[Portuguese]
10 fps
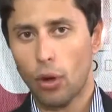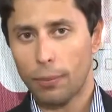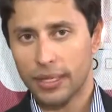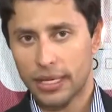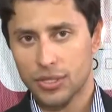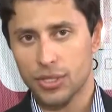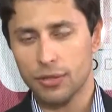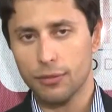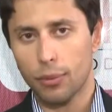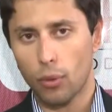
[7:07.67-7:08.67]
que é o
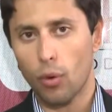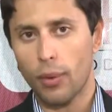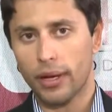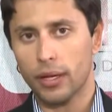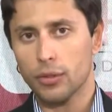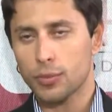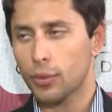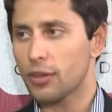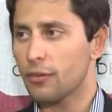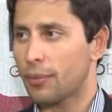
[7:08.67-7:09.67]
aplicativo Procon Maranhão,
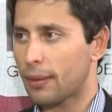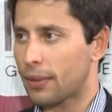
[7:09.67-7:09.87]
disponível para